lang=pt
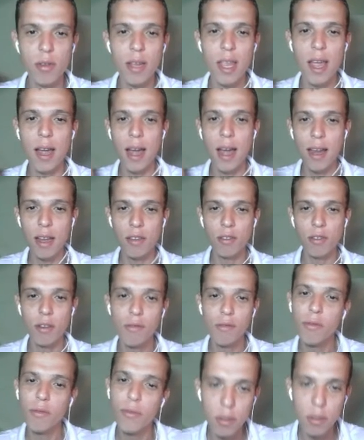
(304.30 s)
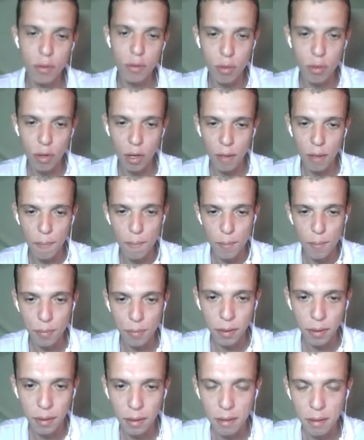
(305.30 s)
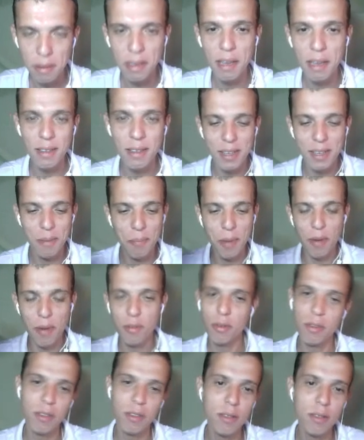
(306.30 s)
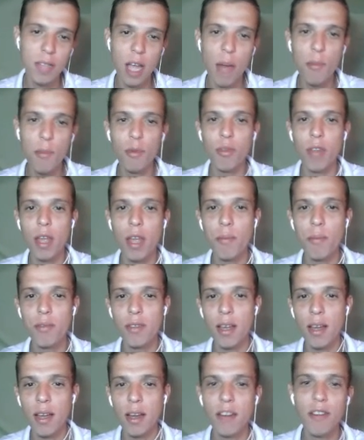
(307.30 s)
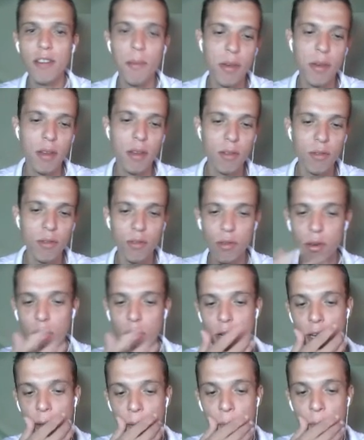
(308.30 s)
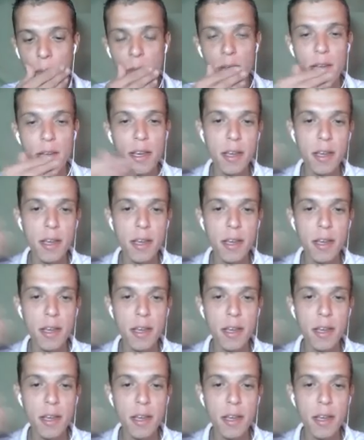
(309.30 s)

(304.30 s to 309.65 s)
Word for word: te fazer tudo na cara, só, num vídeo só. Porque você pega o jogo, você não sabe o tempo, se é grande ou é pequeno o jogo ou